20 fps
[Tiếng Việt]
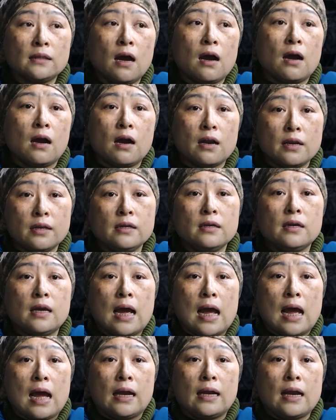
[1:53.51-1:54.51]
thợ gần như
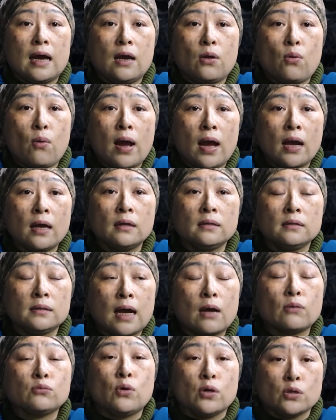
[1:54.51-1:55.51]
là đã quá
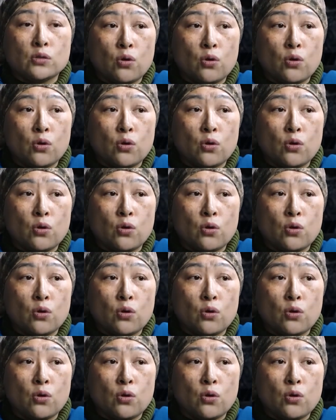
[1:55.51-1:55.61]
cao tuổi